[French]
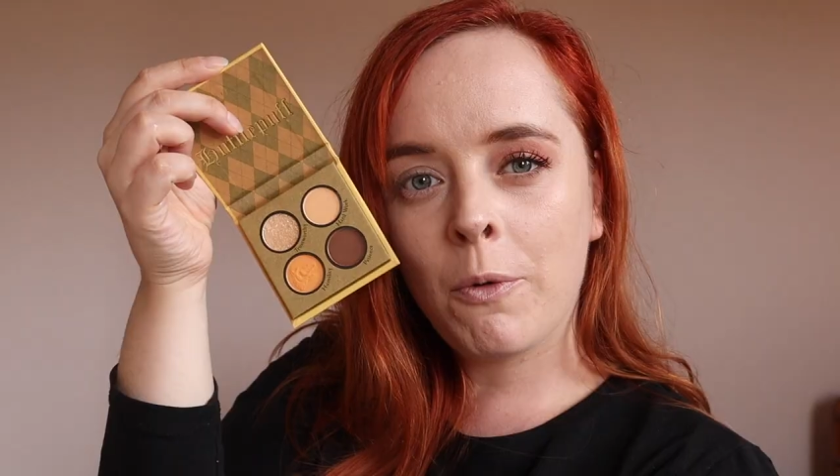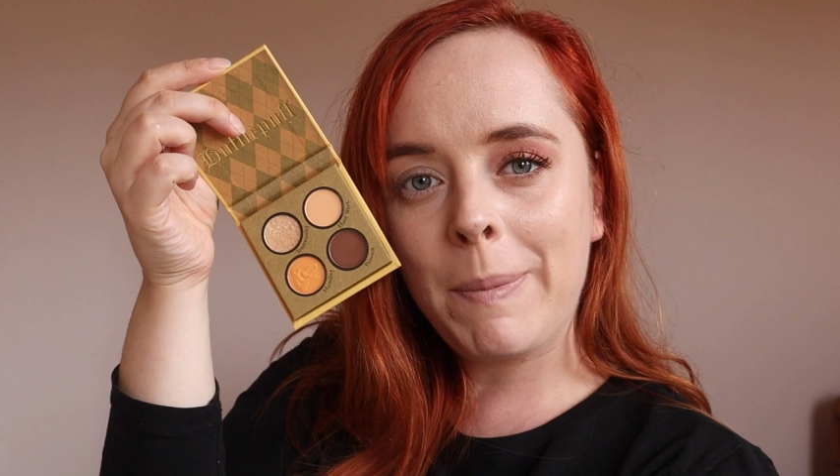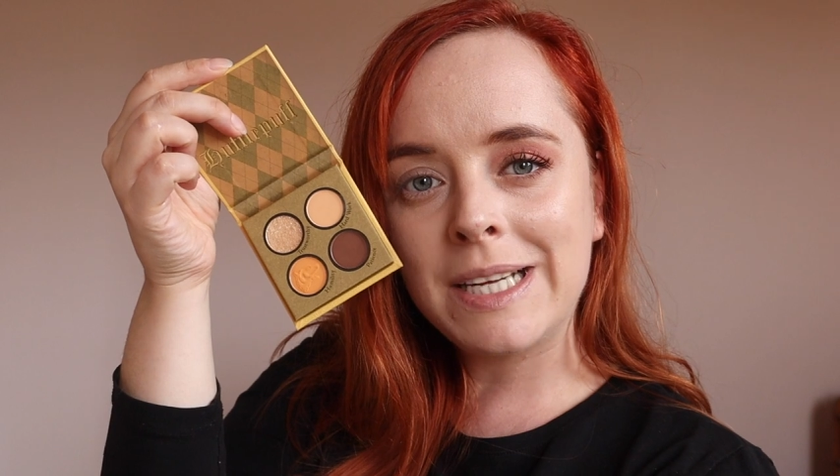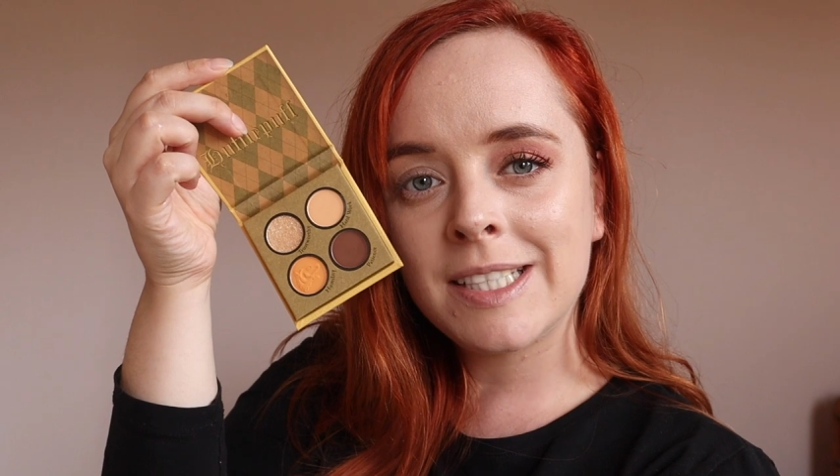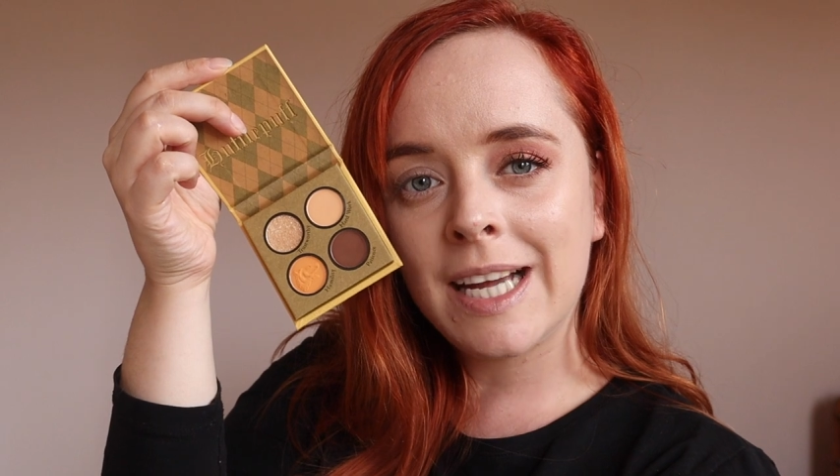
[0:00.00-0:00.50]
On
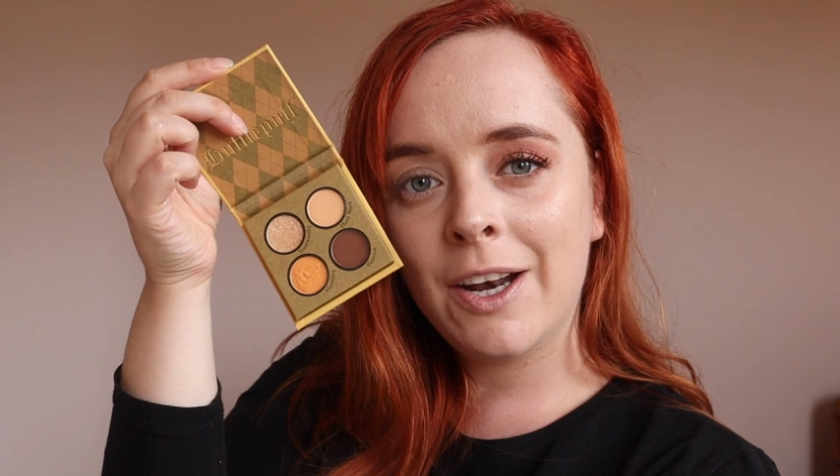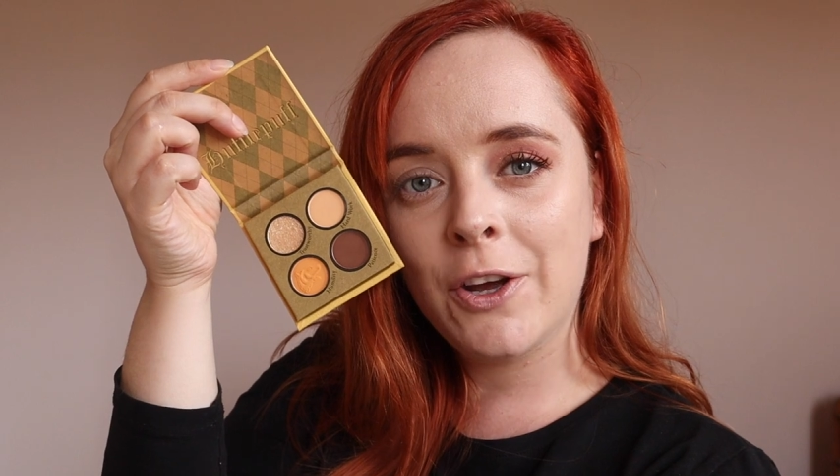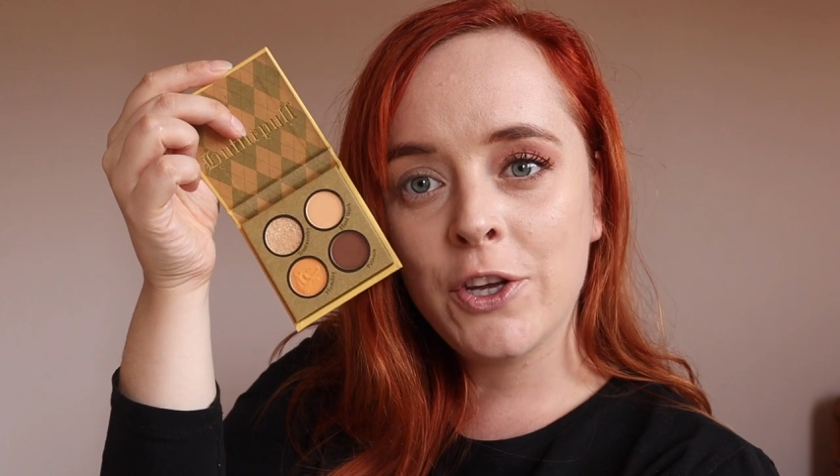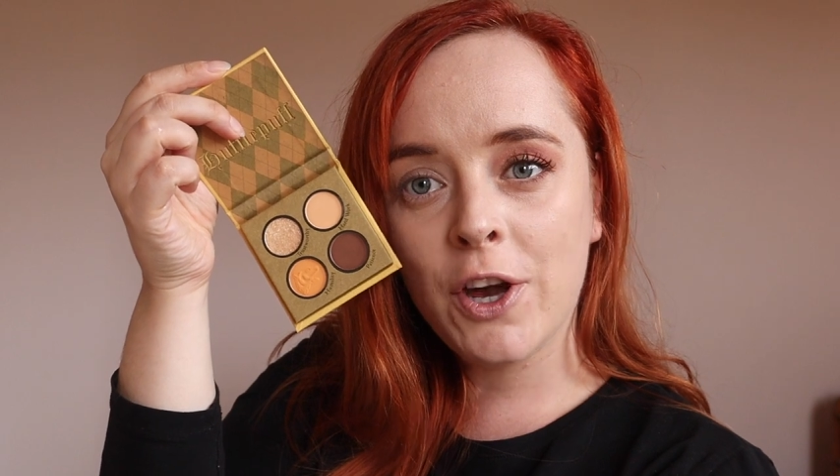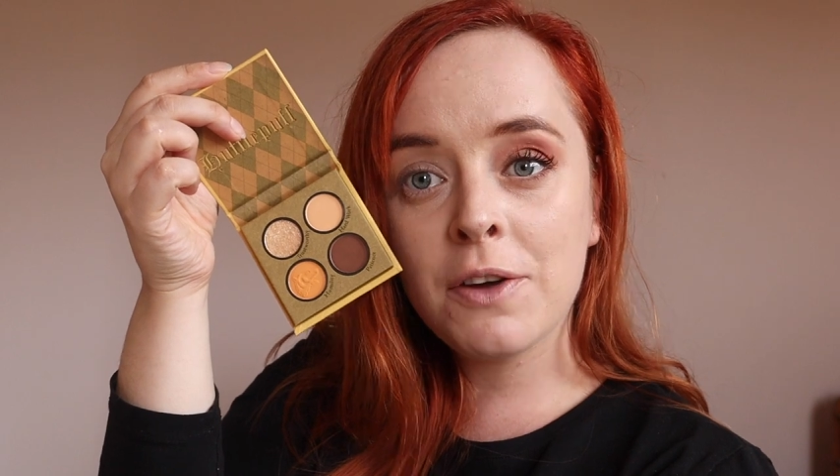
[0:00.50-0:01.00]
passe à
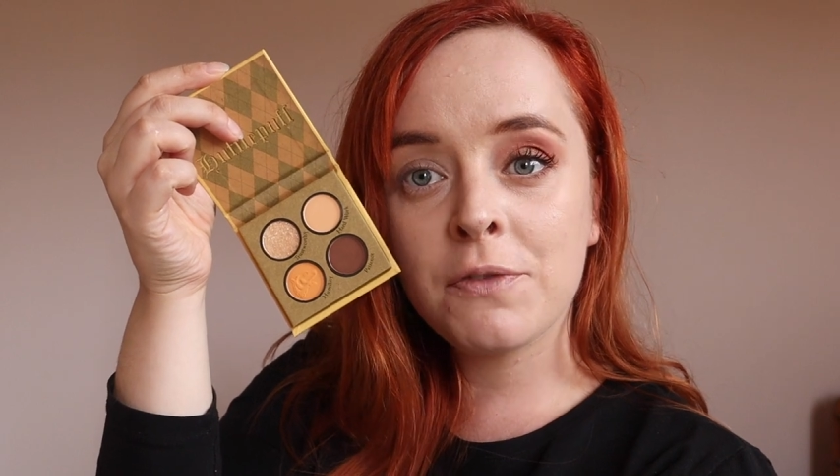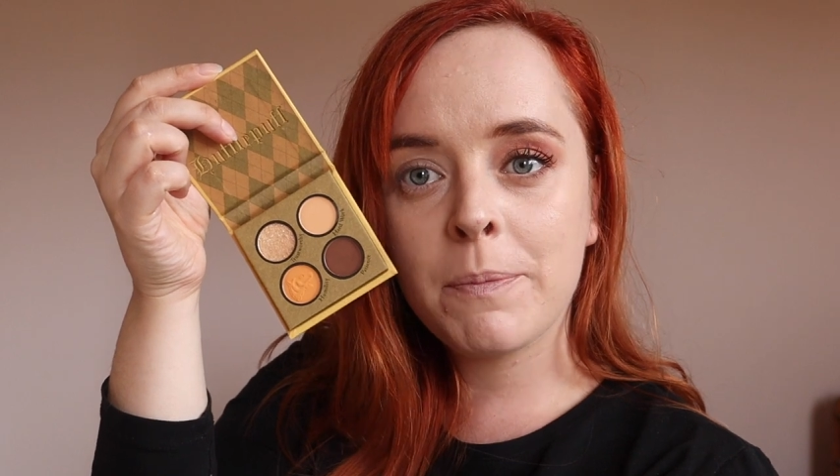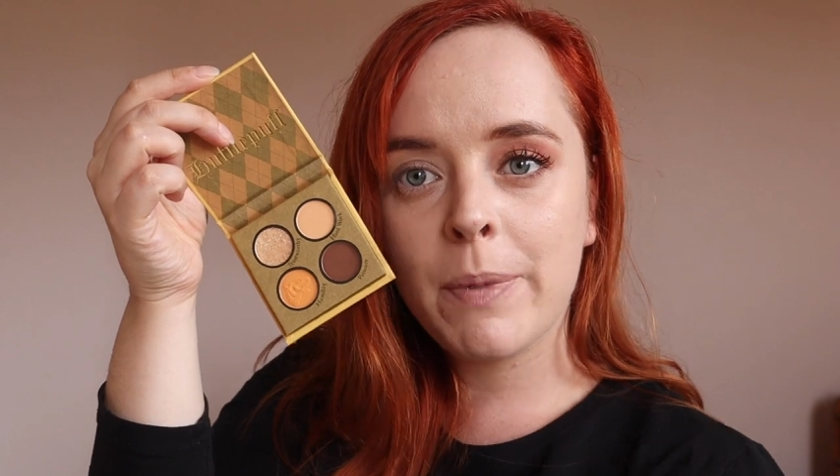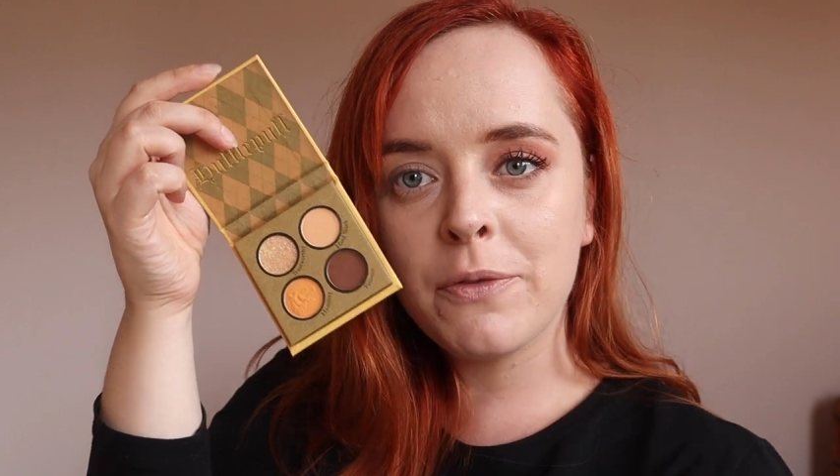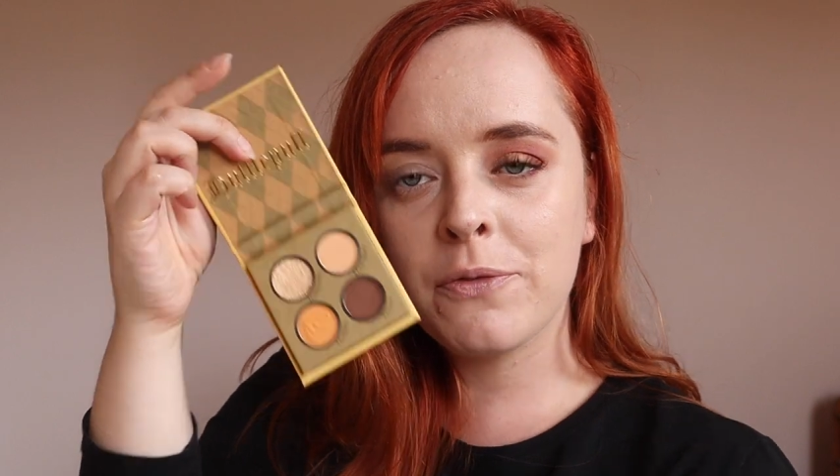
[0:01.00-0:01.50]
l'œil
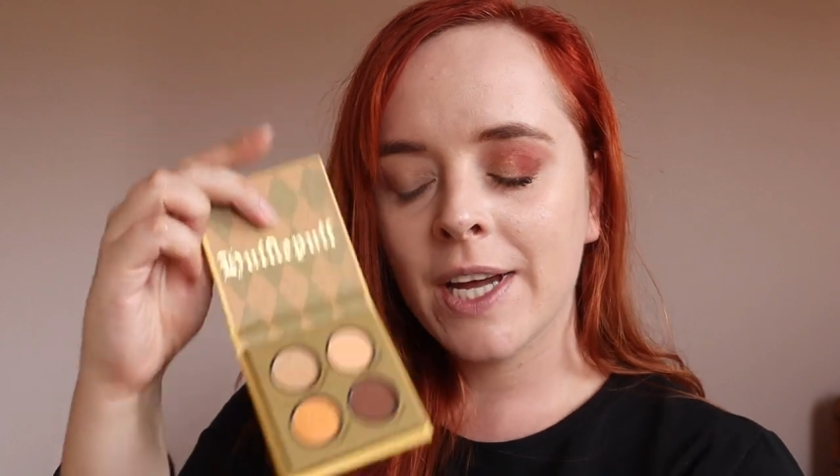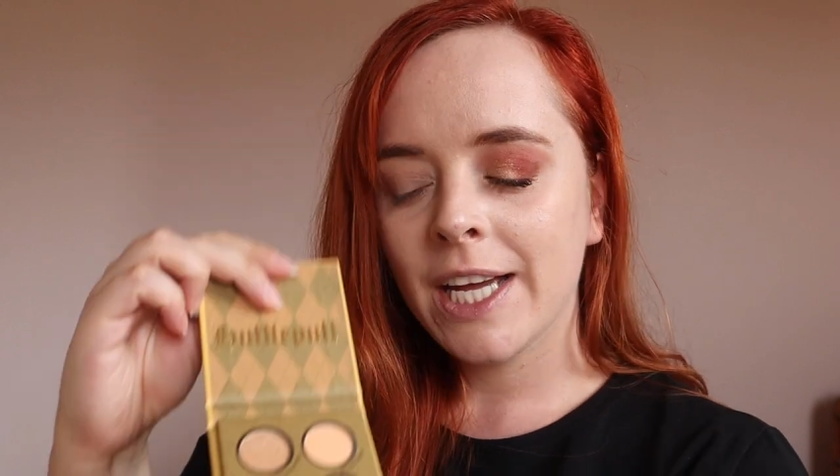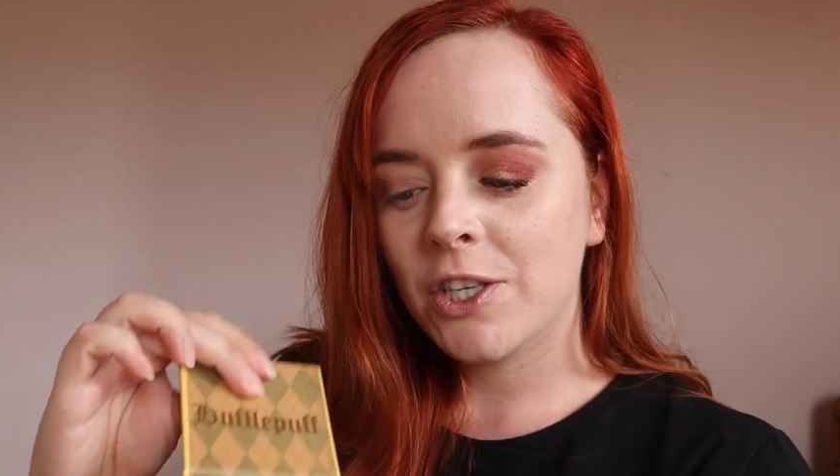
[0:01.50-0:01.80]
puff